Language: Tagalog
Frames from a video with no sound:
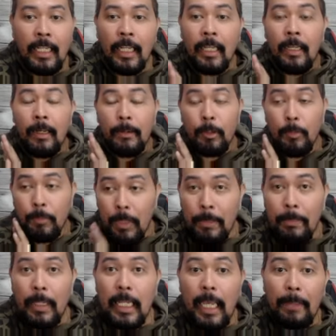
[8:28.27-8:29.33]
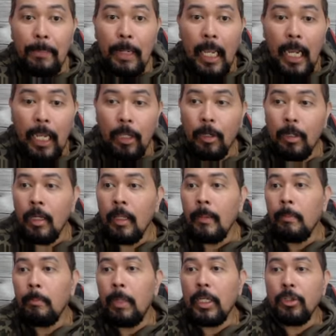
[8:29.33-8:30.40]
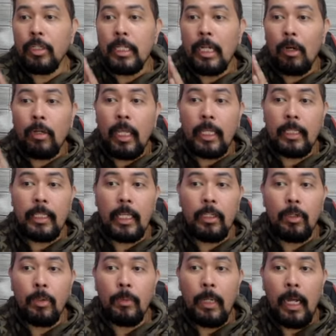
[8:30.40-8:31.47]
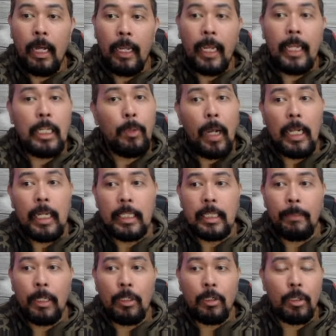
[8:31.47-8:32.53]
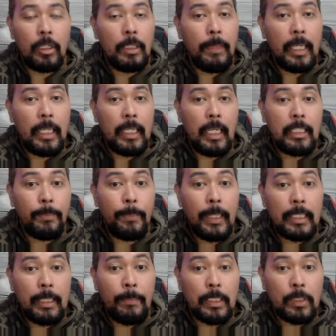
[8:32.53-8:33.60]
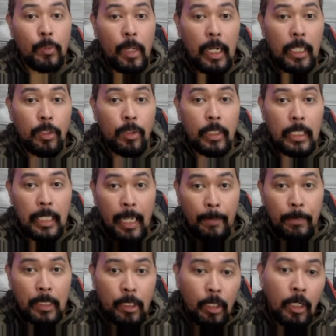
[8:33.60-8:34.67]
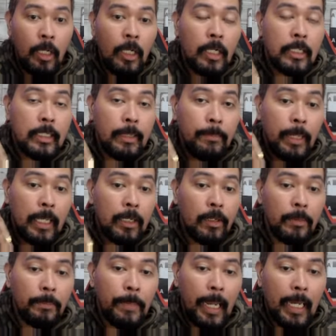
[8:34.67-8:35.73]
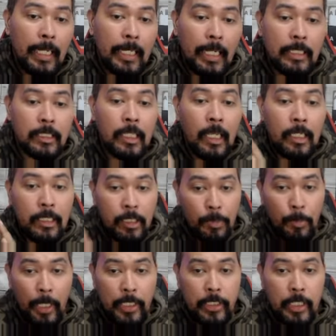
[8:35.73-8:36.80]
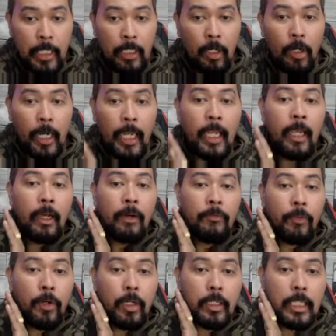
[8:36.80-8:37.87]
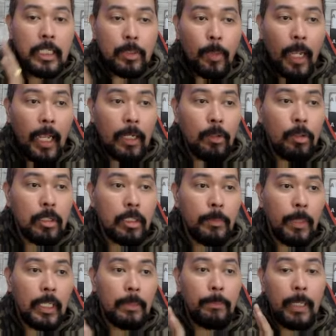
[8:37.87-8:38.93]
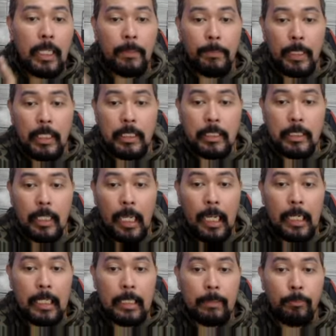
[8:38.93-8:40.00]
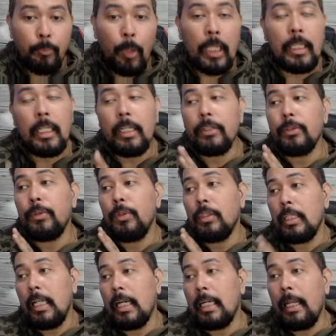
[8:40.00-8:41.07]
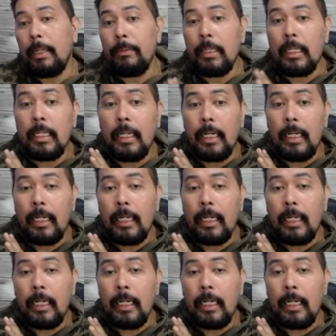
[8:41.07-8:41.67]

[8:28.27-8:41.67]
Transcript: And then, kung bibili nga pala kayo, make sure na connected yung uh, any wallet naman nun. In my case, MetaMask wallet yung ginamit ko na merong Binance Smart Chain. Okay? For this one, Ultimate Baked Beans, ang pwedeng currency lang na